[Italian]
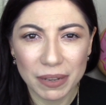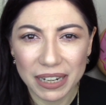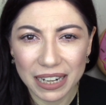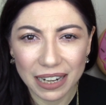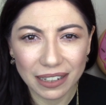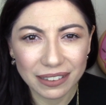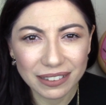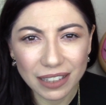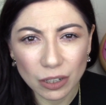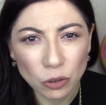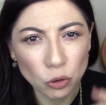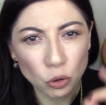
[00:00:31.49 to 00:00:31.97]
in
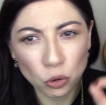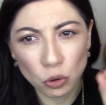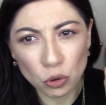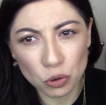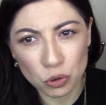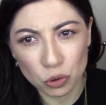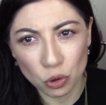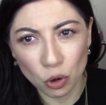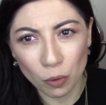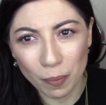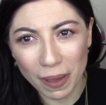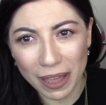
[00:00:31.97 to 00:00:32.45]
realtà non ho
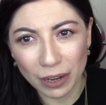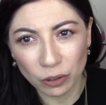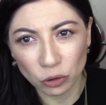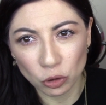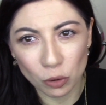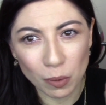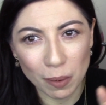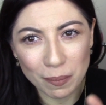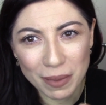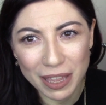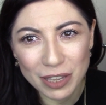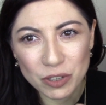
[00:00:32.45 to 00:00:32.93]

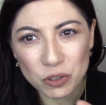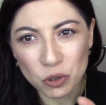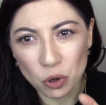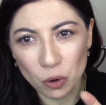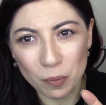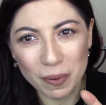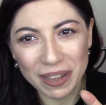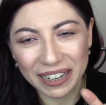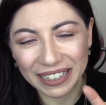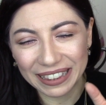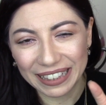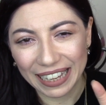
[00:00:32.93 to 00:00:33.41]
scoperto, ma mi ha
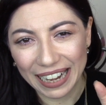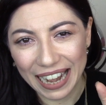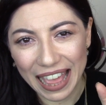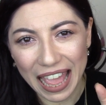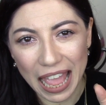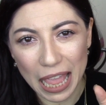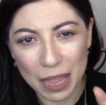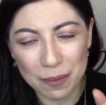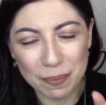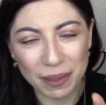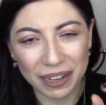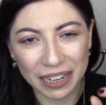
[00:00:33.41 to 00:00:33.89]
scoperta
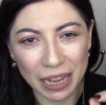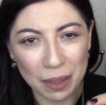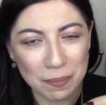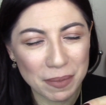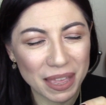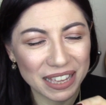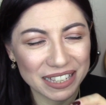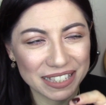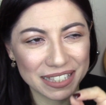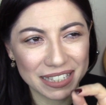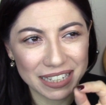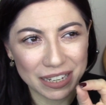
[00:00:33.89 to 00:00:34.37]
lei perché
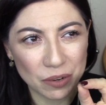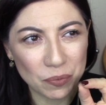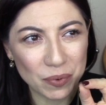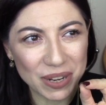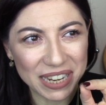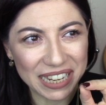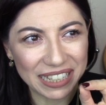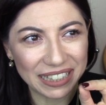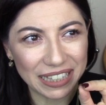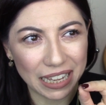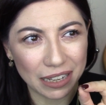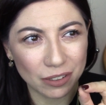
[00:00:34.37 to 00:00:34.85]
mi ha
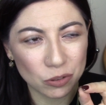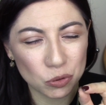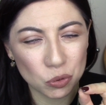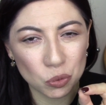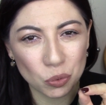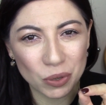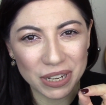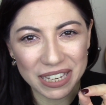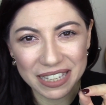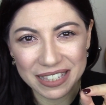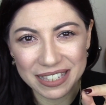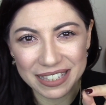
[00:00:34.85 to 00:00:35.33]
seguita
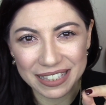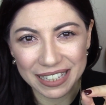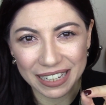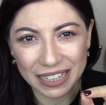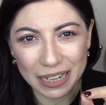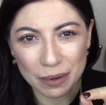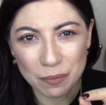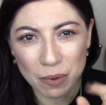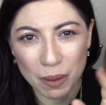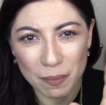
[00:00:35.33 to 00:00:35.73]
su Instagram,